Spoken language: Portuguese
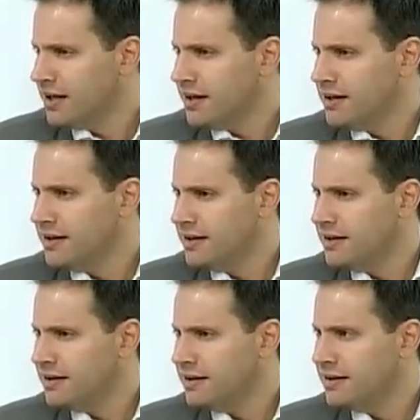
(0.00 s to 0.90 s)

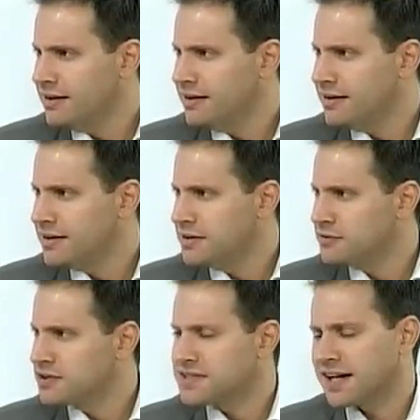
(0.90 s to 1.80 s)
E, e,
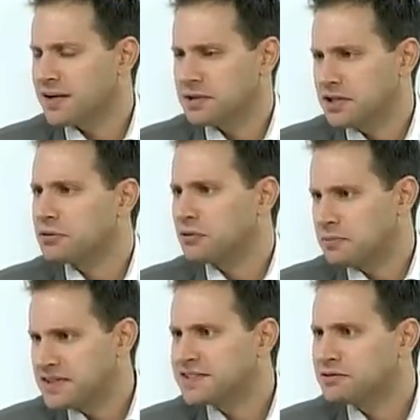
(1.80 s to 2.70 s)
você acaba tendo uma
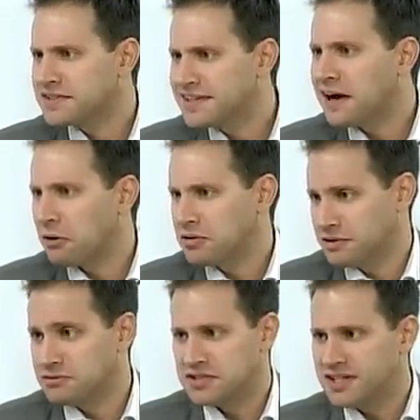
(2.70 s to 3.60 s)
competição desleal. Então
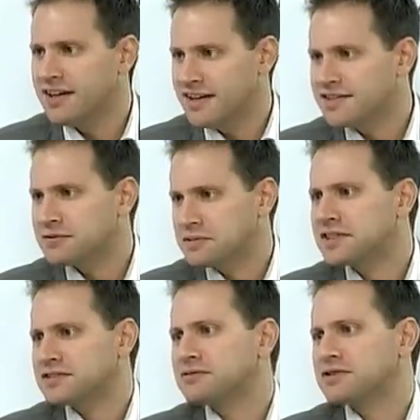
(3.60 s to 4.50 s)
eu diria, essa é uma
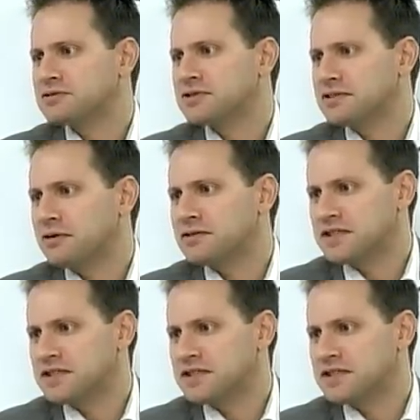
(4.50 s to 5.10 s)
das situações na qual você